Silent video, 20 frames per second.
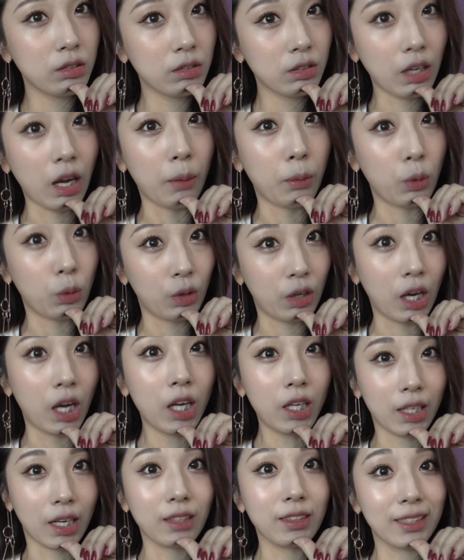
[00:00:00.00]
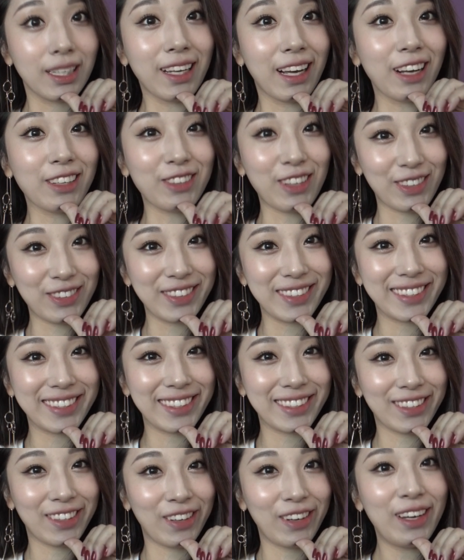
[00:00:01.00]
가볼까? 라는 생각도 하고
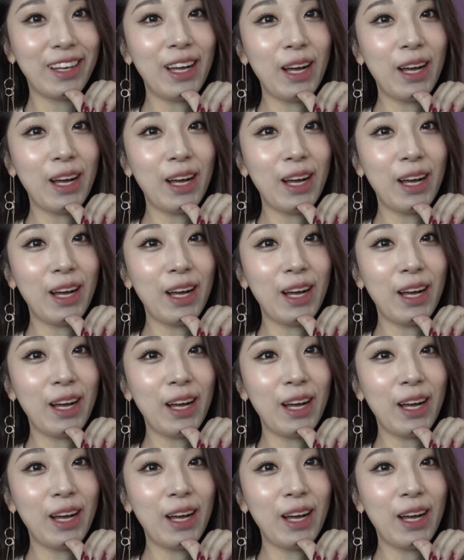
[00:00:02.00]
있어서,